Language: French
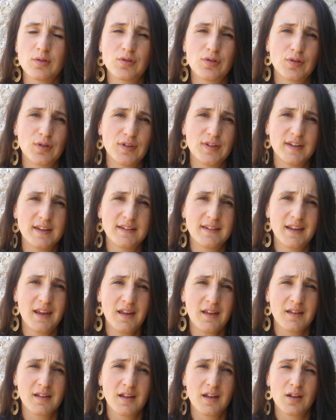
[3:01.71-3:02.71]
une société
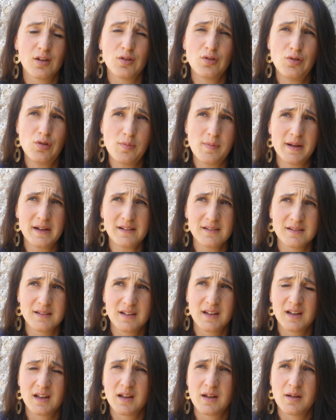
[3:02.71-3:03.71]
demain
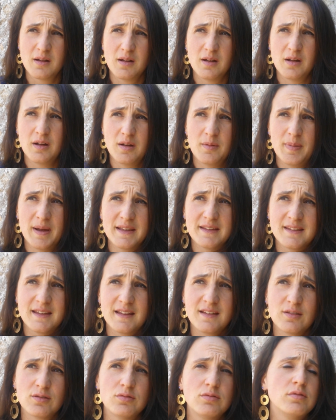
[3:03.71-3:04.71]
euh,
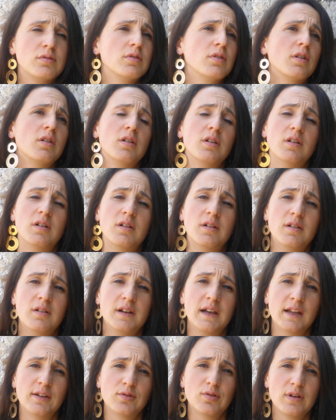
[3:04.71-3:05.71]
basée sur
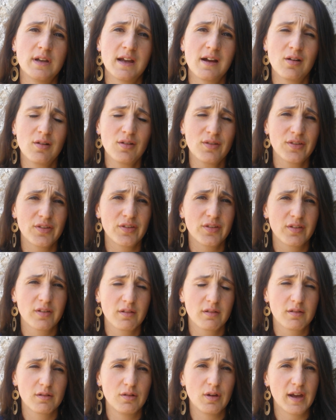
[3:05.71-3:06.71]
euh, la tolérance,
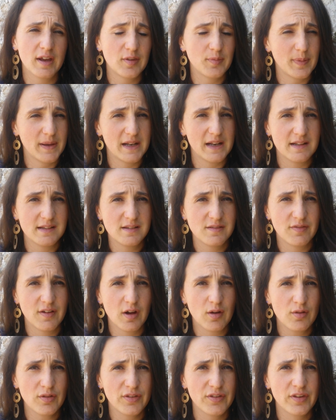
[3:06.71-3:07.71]
le respect de la
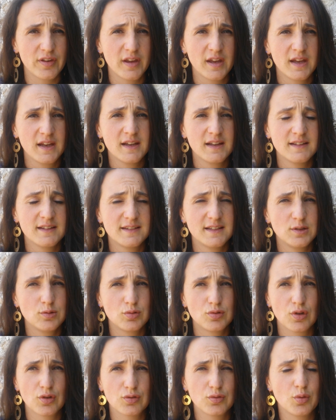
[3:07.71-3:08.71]
différence, si
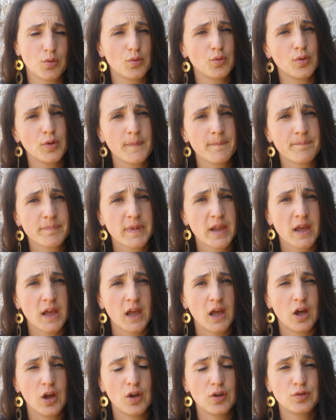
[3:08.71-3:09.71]
nous censurons
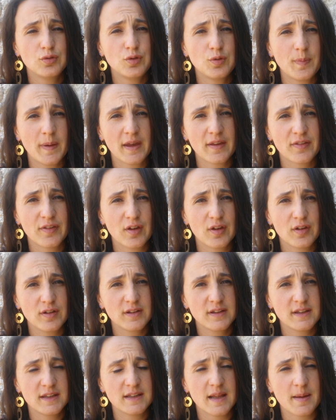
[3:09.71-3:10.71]
euh, toute
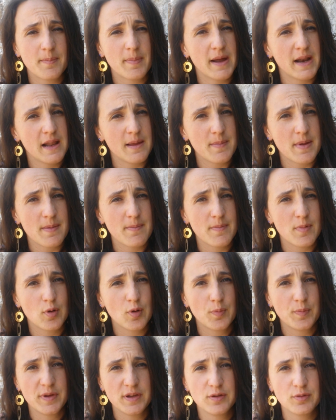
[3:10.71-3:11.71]
personne qui n'a pas la même
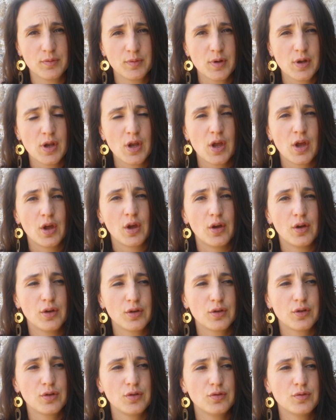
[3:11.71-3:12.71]
opinion
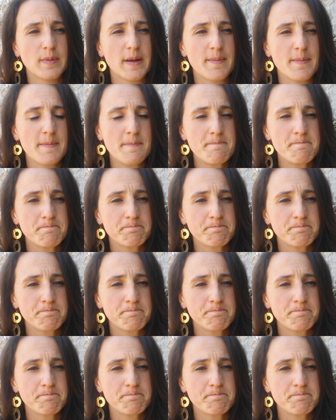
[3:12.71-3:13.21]
que nous-mêmes